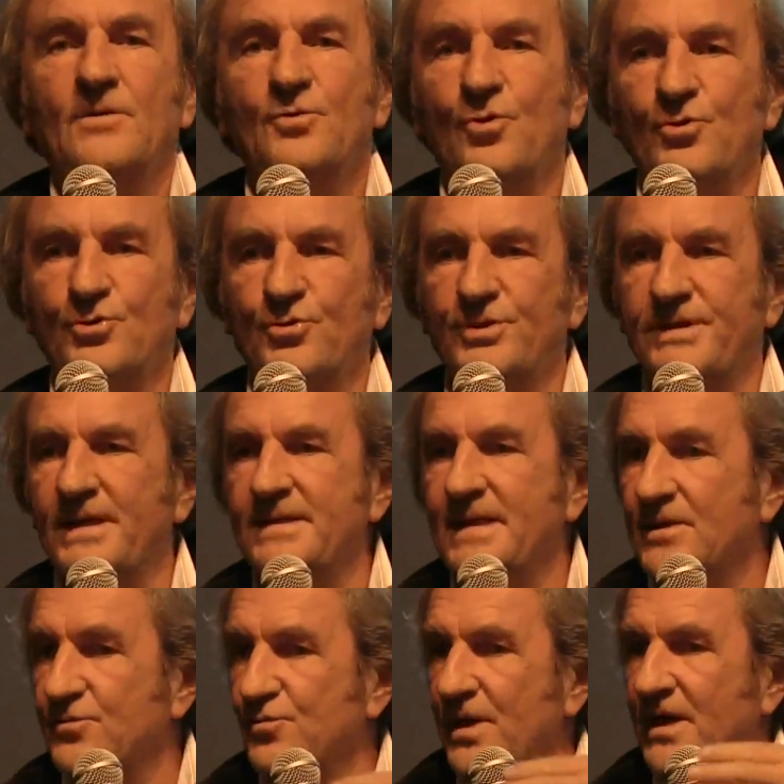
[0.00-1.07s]
De l'autre côté, il
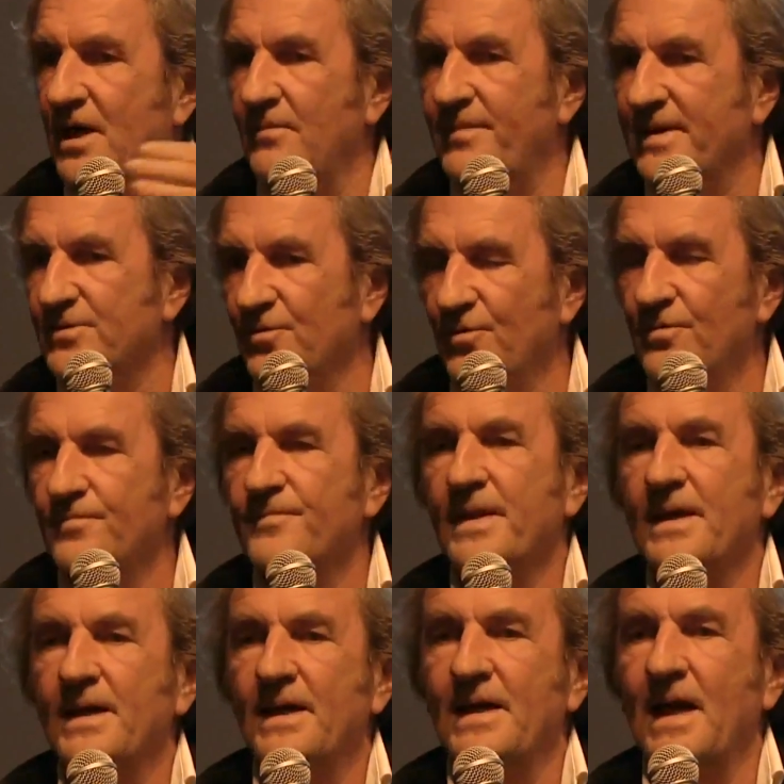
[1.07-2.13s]
y a tous les grands patrons.
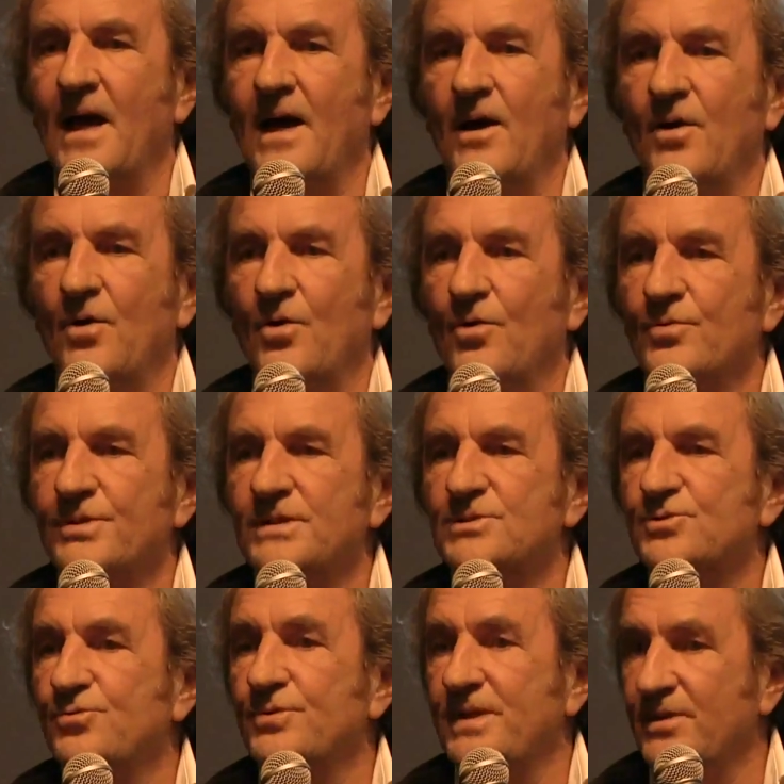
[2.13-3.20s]
Et là, on
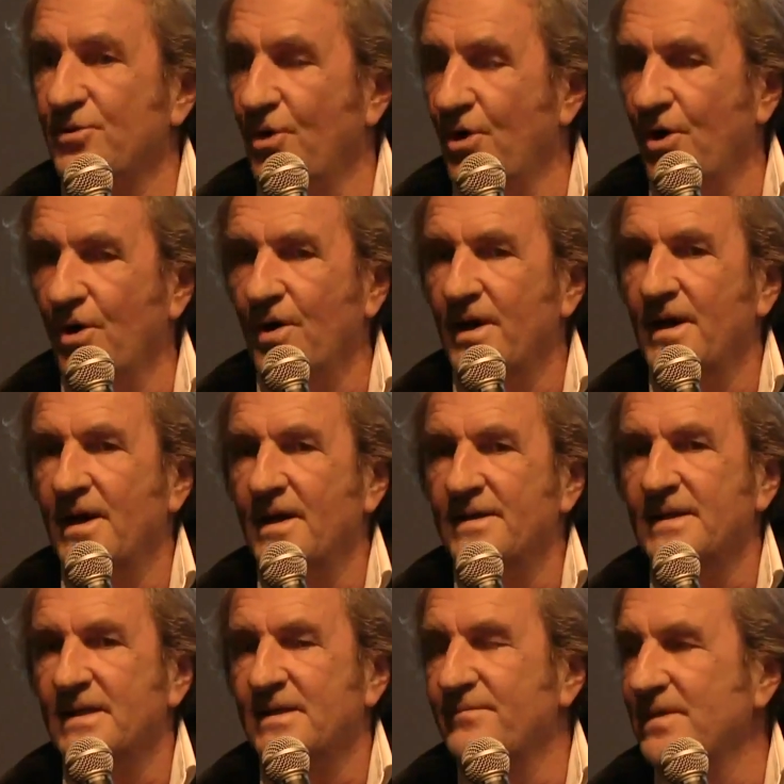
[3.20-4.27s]
discute. Et dehors,
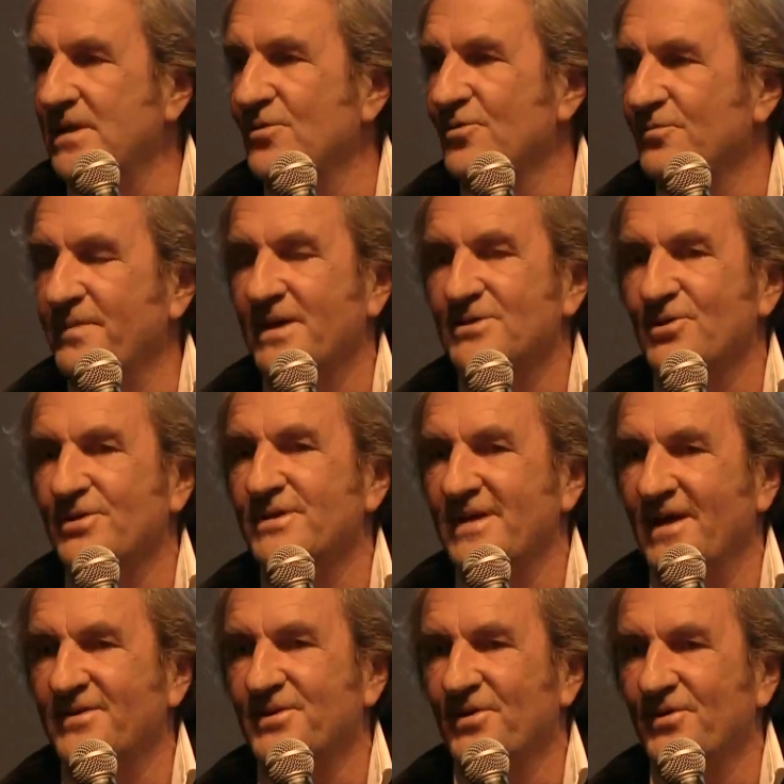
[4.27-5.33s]
il y a des millions de personnes
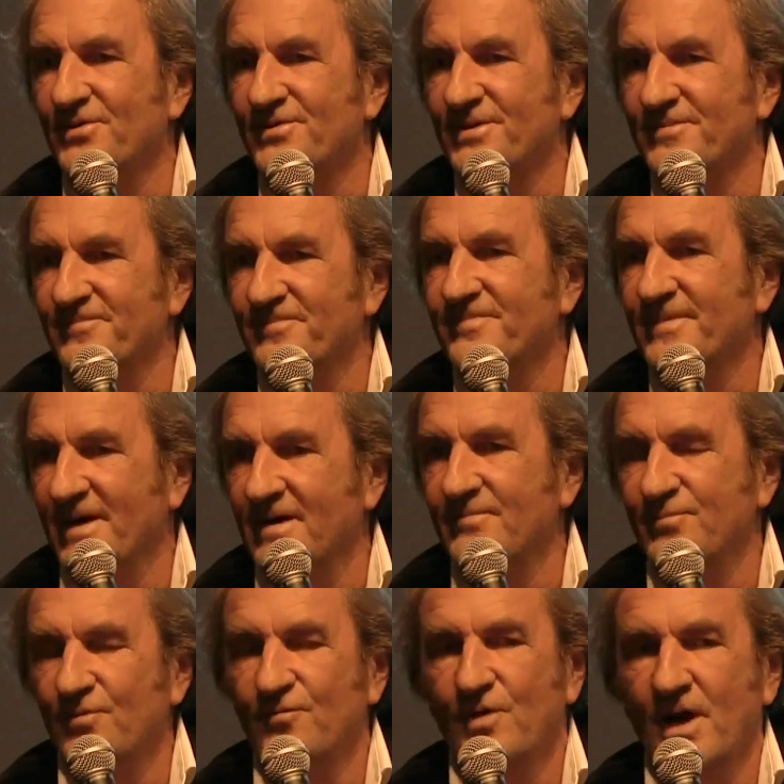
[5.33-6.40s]
qui attendent hein,
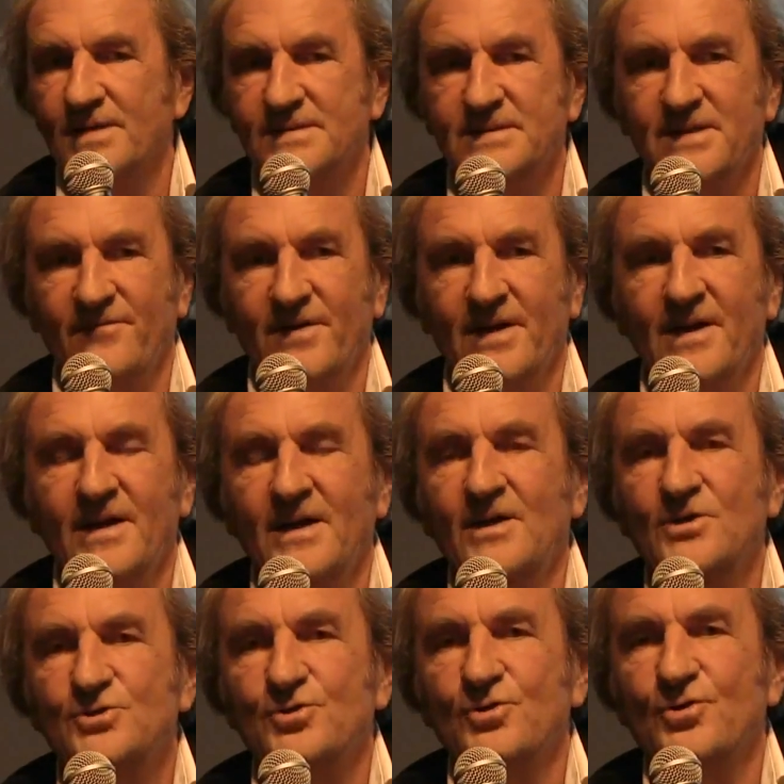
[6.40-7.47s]
pour voir si ça va
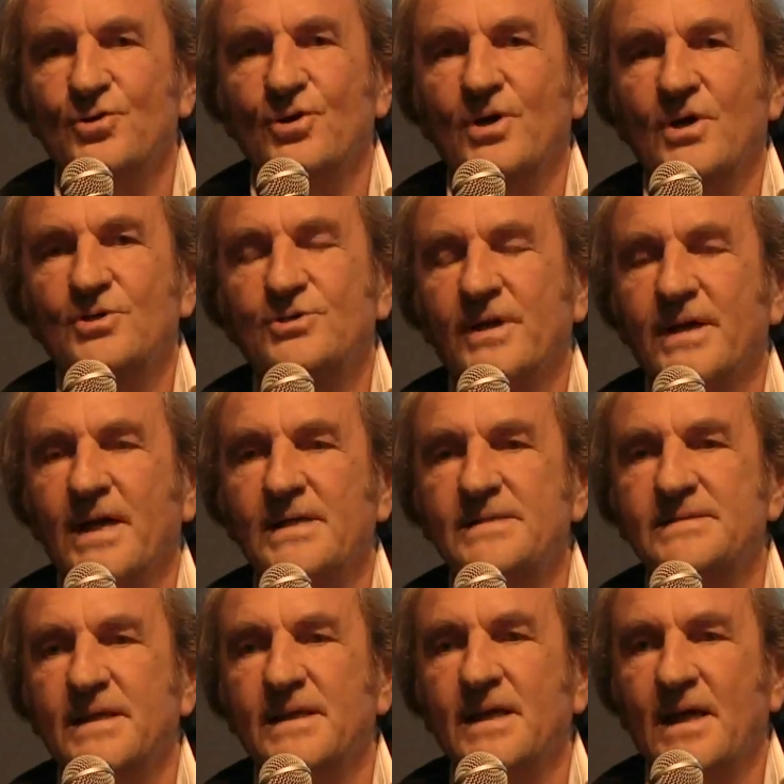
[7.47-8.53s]
se, se
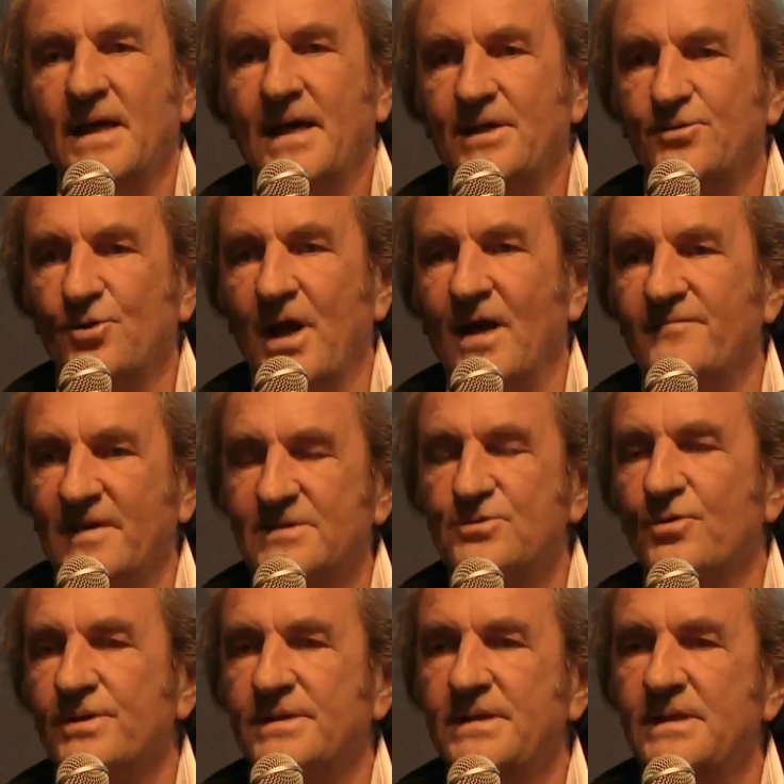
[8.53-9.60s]
réaliser. Et de là va
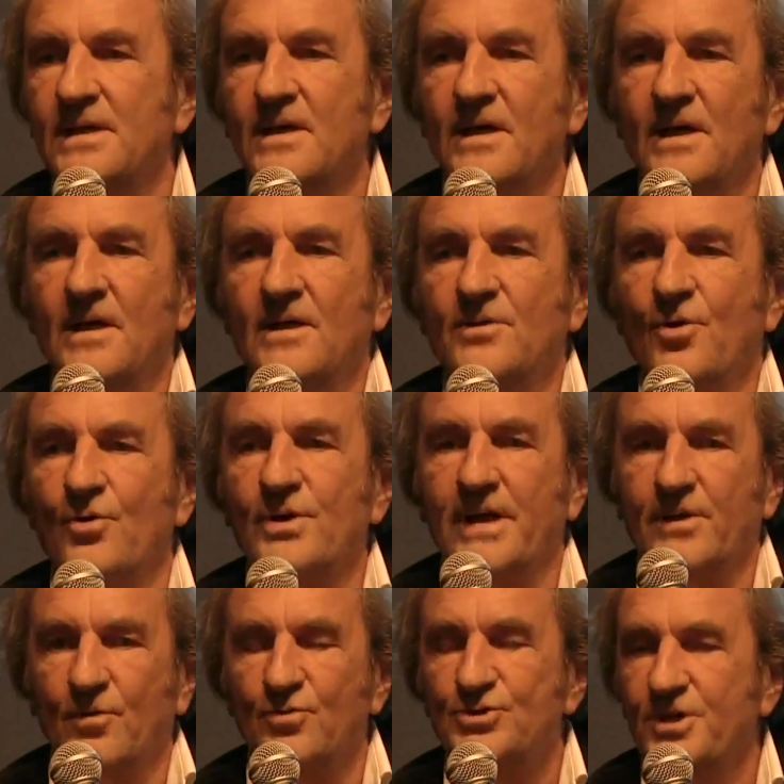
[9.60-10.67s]
sortir donc
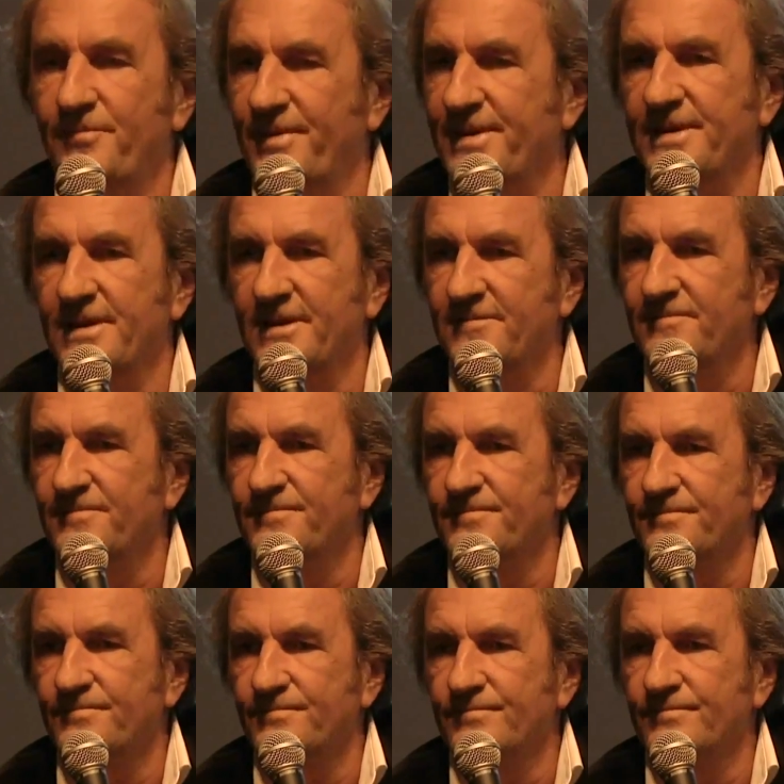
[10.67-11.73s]
les congés payés,
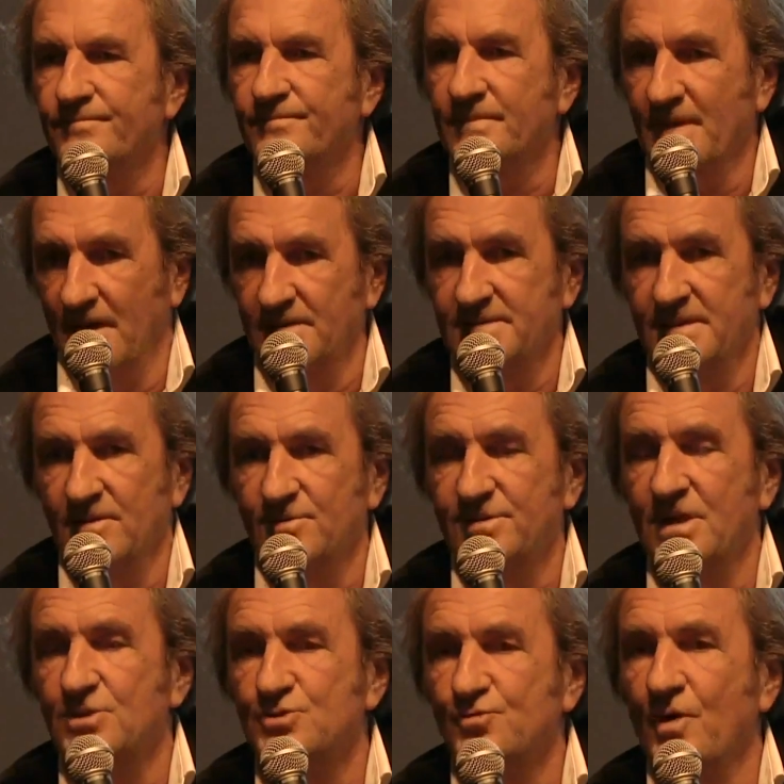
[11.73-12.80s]
Hein, c'est le
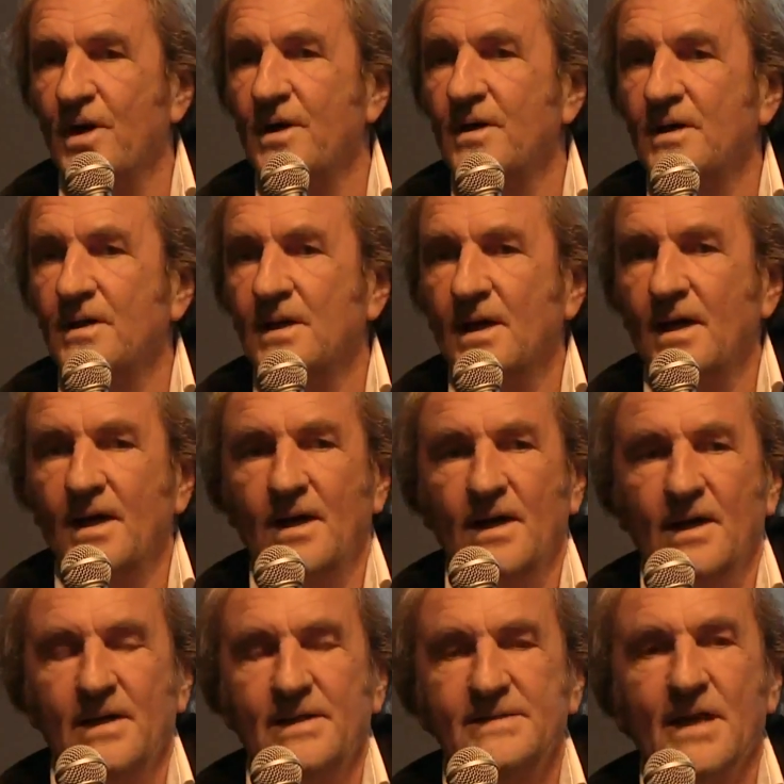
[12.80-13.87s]
7 juin,
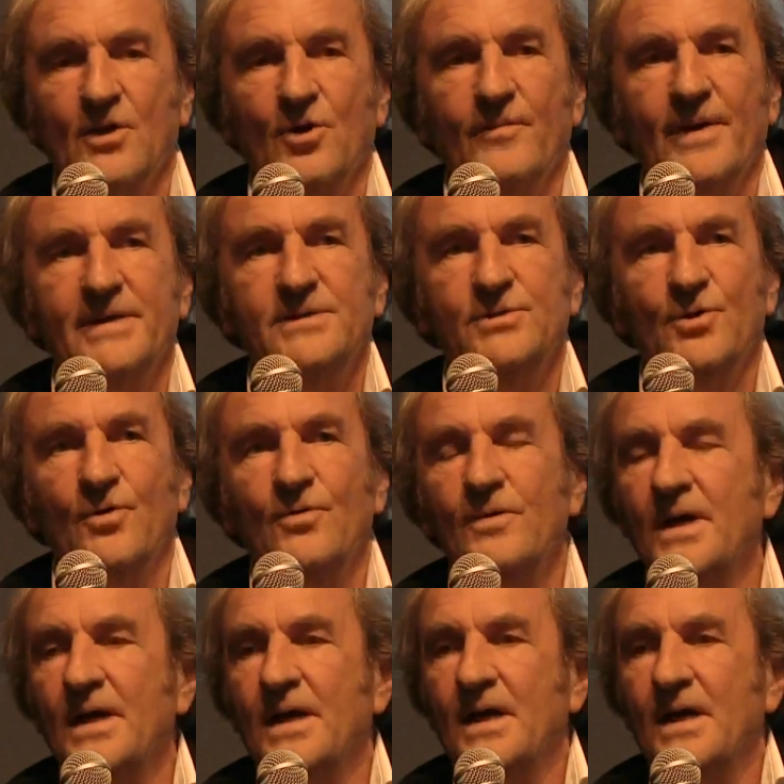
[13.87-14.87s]
les accords Matignon.